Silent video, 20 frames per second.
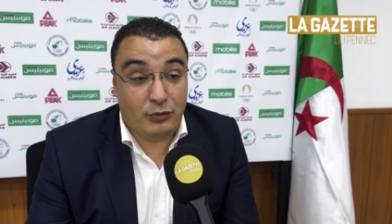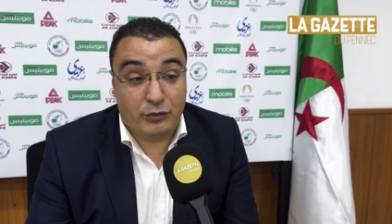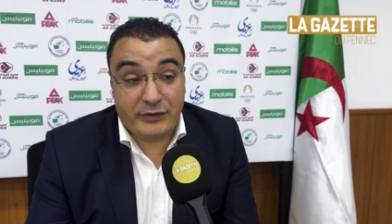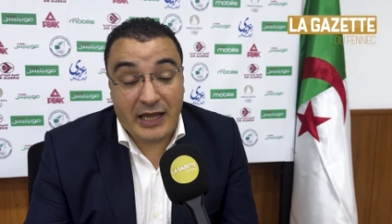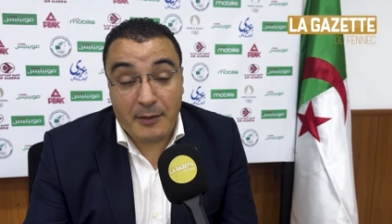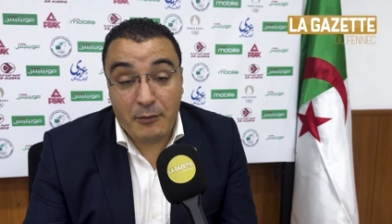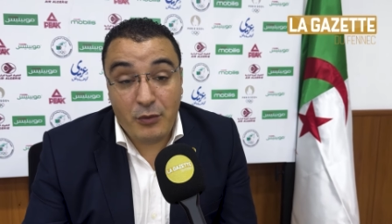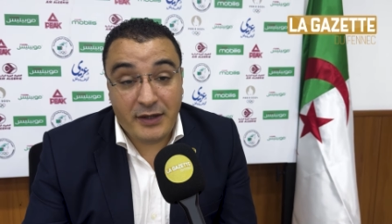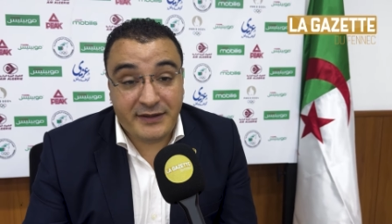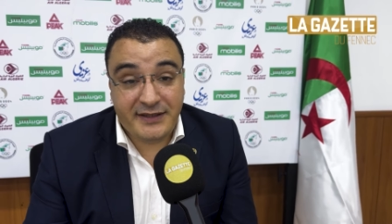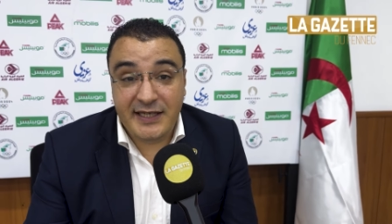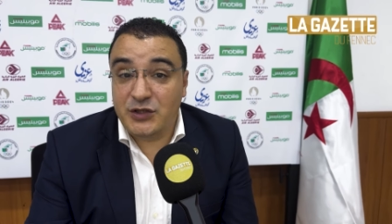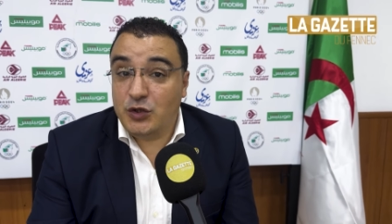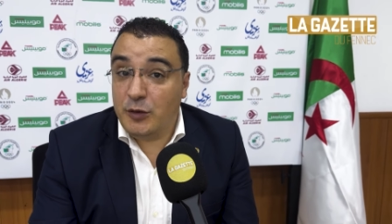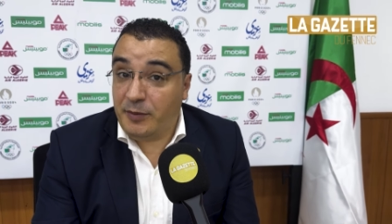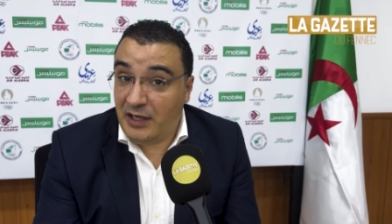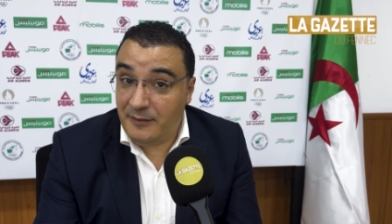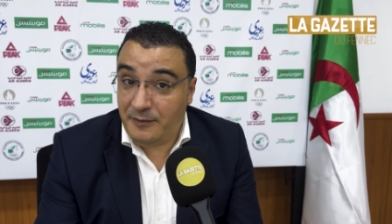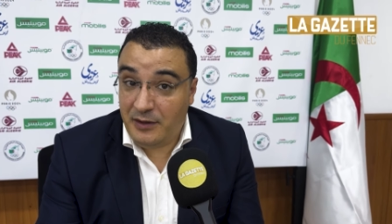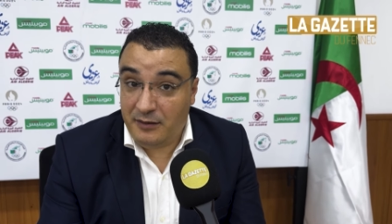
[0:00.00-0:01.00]
la moitié se
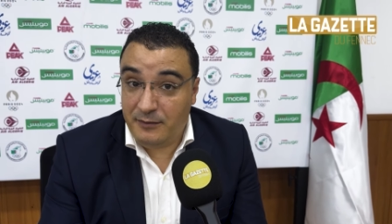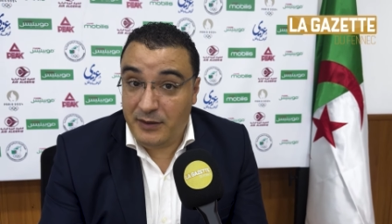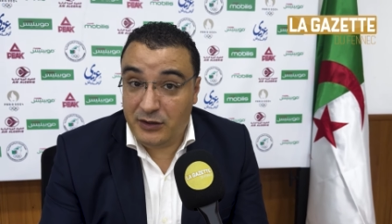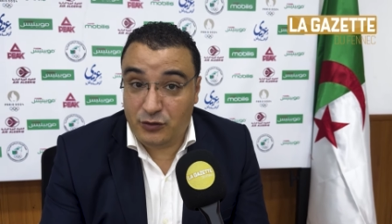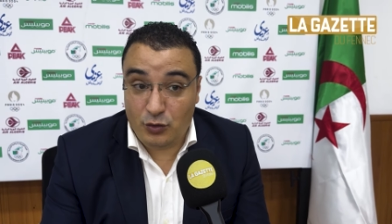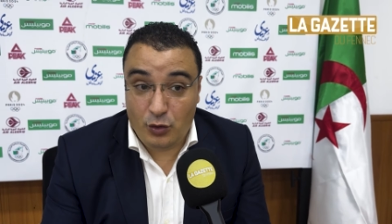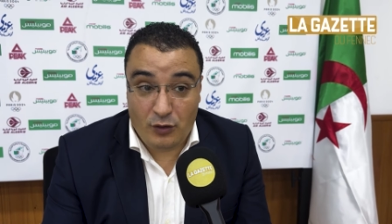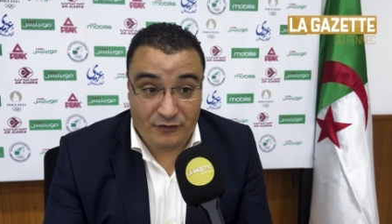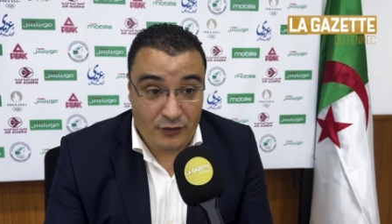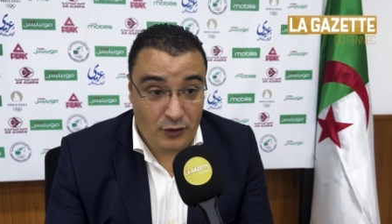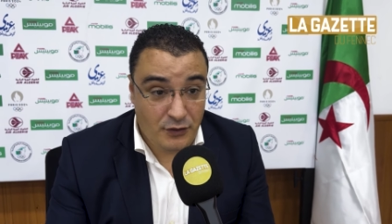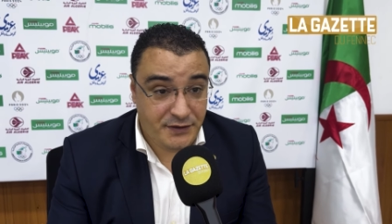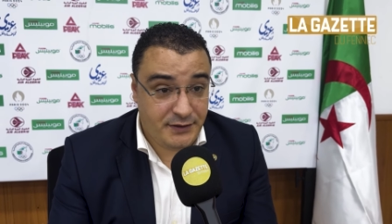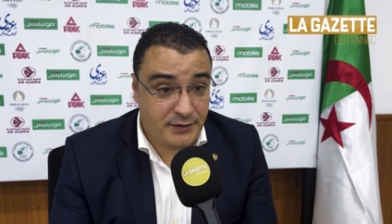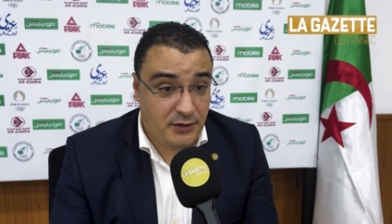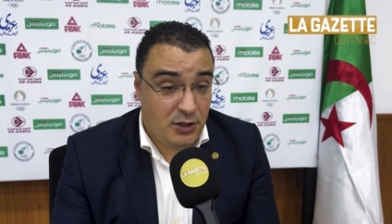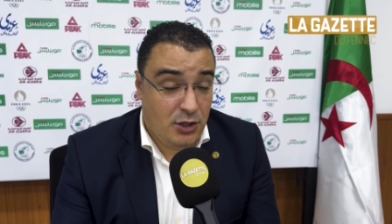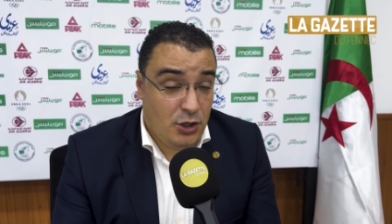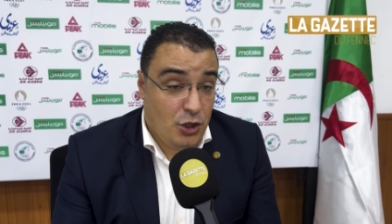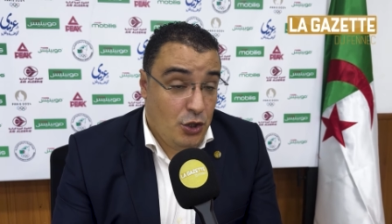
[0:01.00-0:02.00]
prépare maintenant en
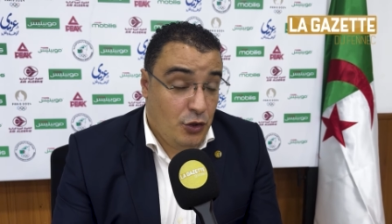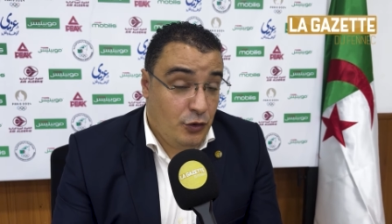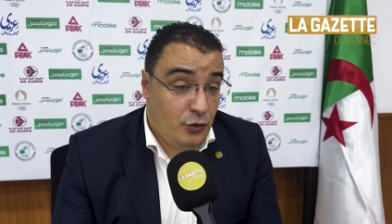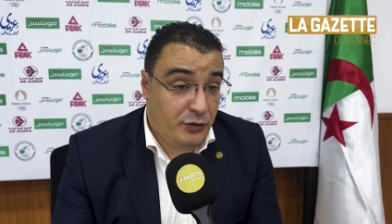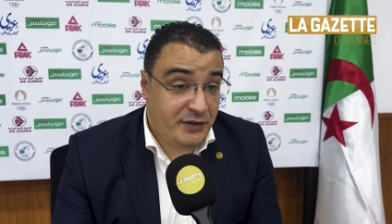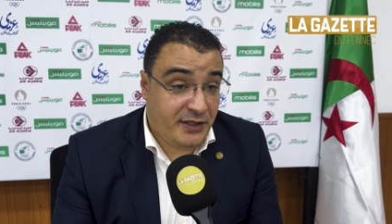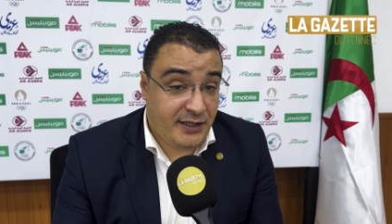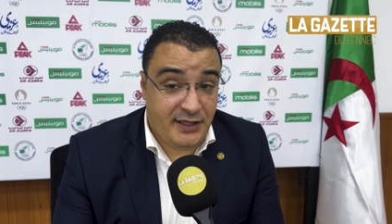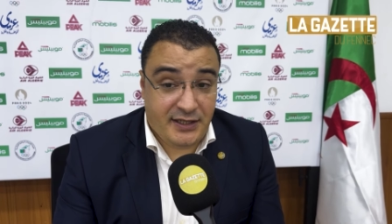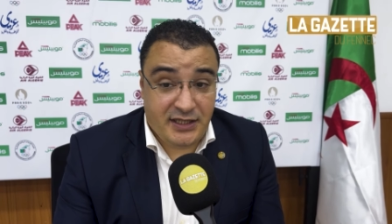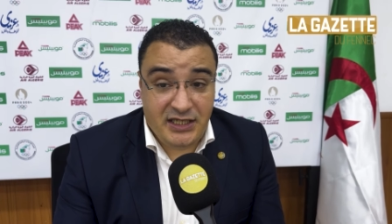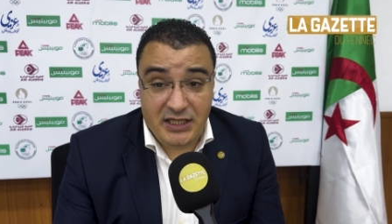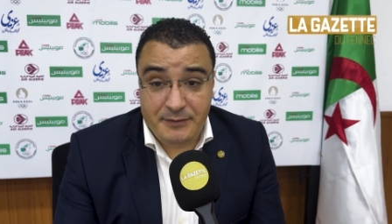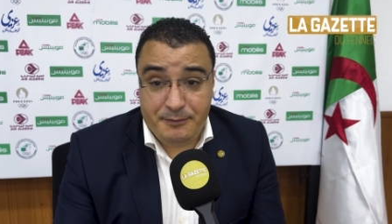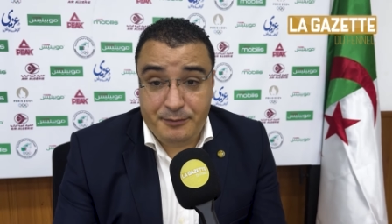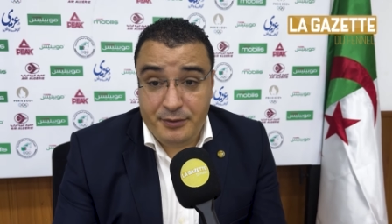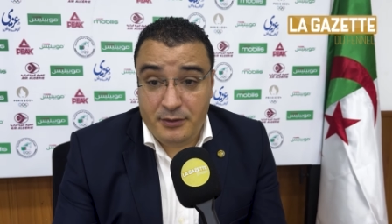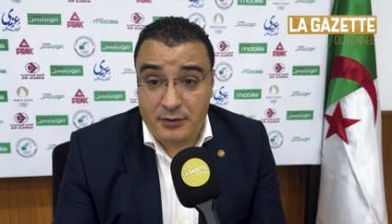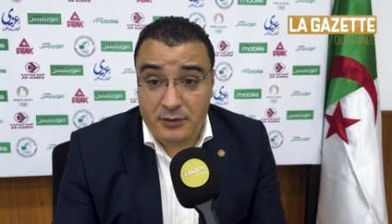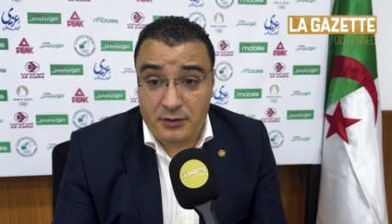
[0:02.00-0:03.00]
France. Notre
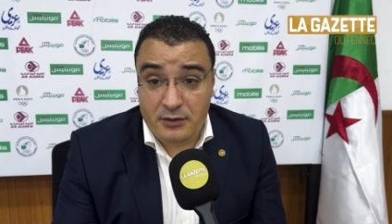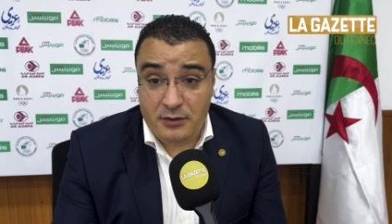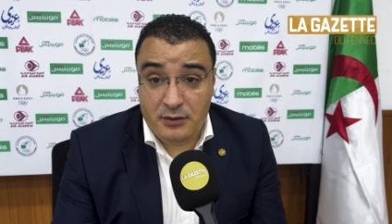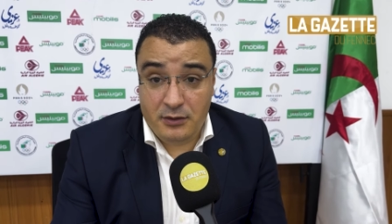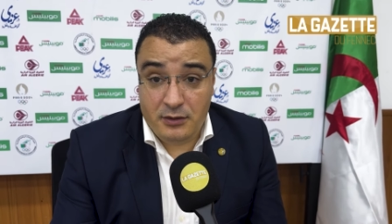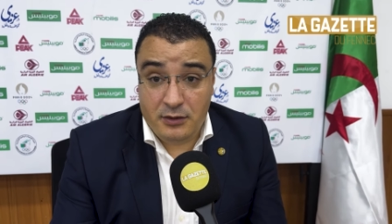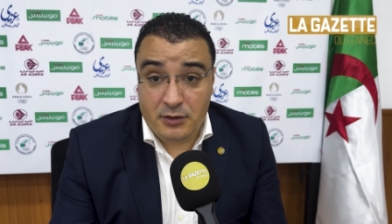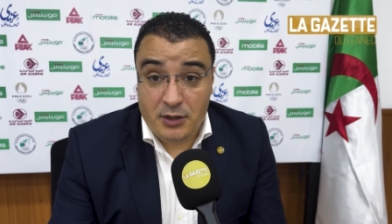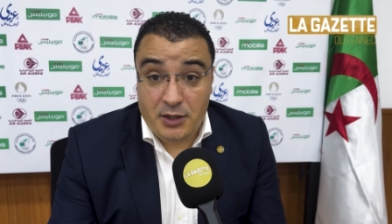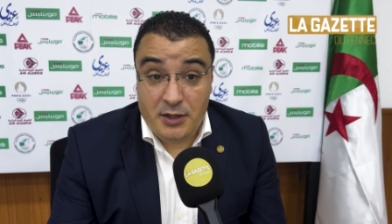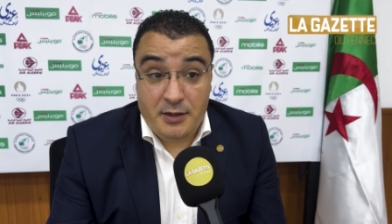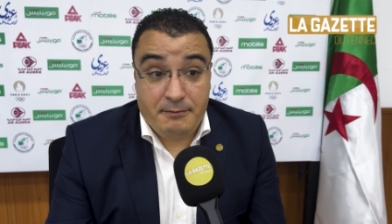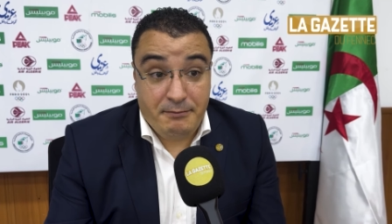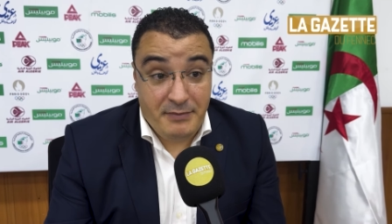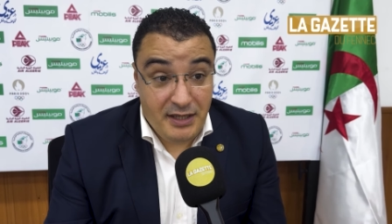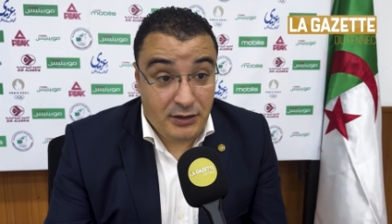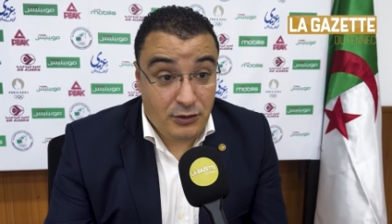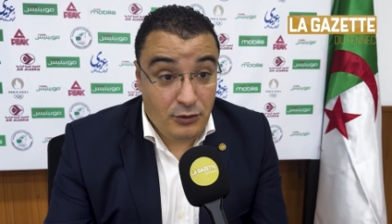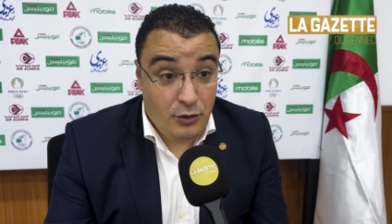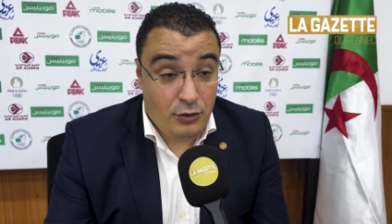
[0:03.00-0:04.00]
équipe euh,
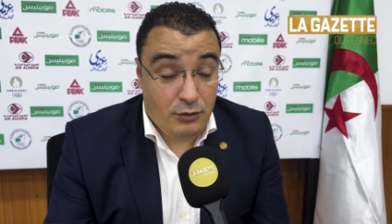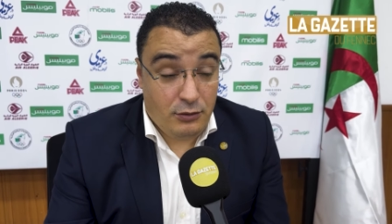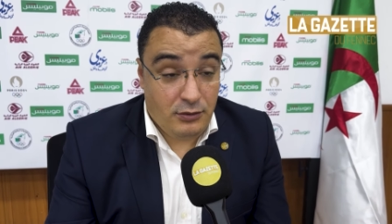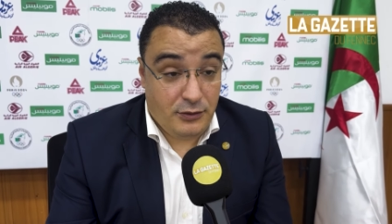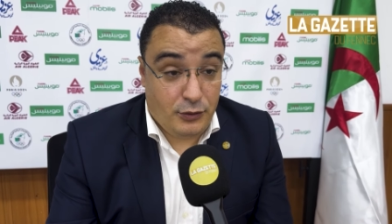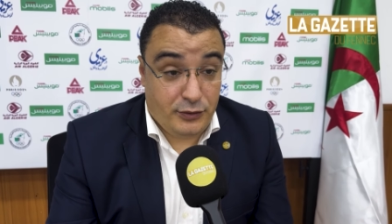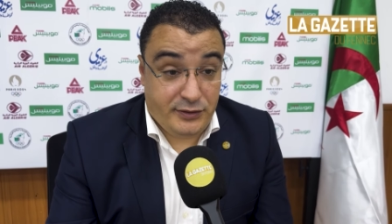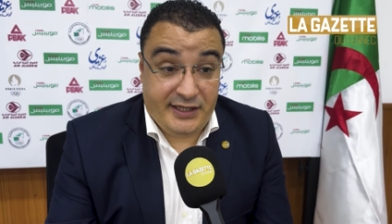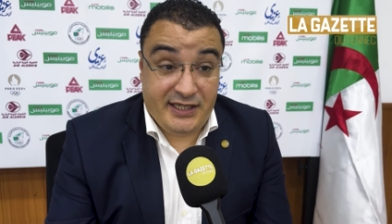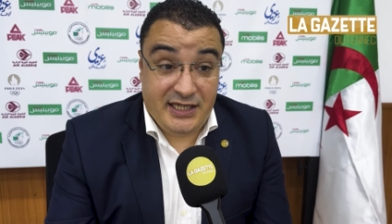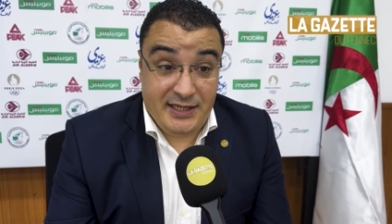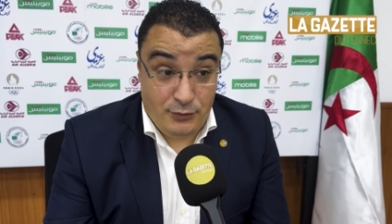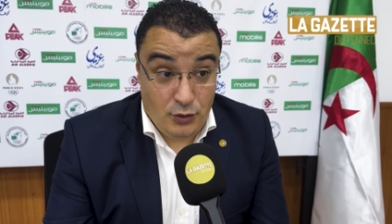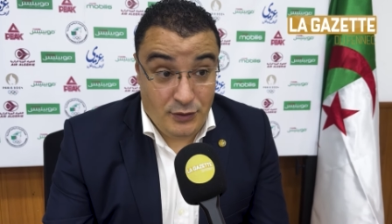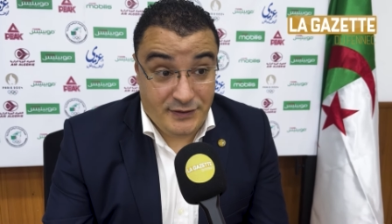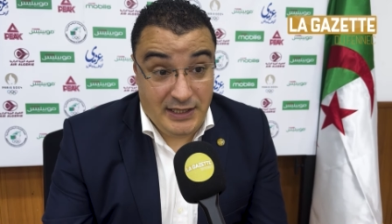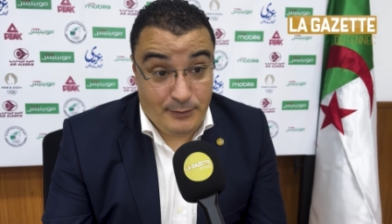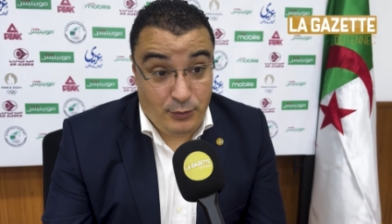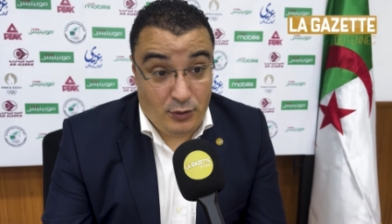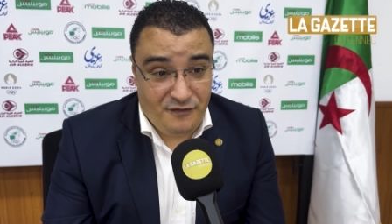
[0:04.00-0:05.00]
Maintenant, notre équipe de
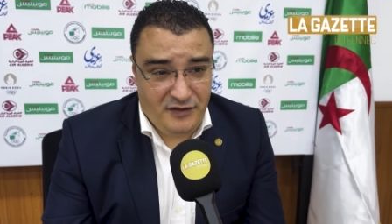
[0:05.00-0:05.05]
sabre